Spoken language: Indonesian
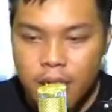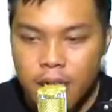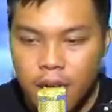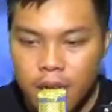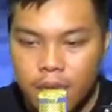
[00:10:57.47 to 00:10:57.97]

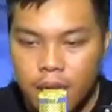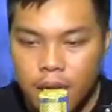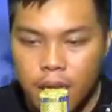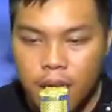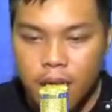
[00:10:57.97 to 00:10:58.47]
ah mana
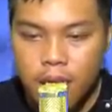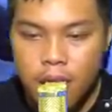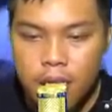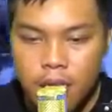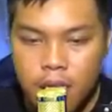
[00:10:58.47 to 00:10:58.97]
nih
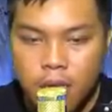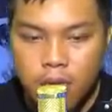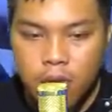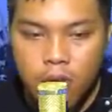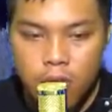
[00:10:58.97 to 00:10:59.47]

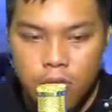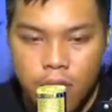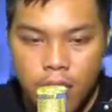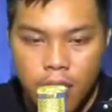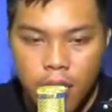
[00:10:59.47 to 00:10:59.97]
kok
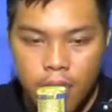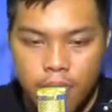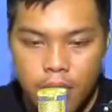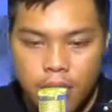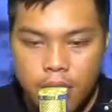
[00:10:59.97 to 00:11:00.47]
gue nggak
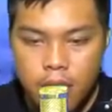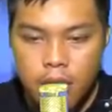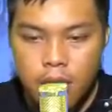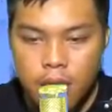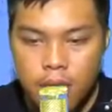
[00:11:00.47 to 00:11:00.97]
kapten
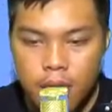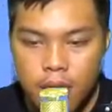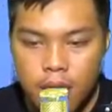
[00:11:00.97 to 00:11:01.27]
sih malah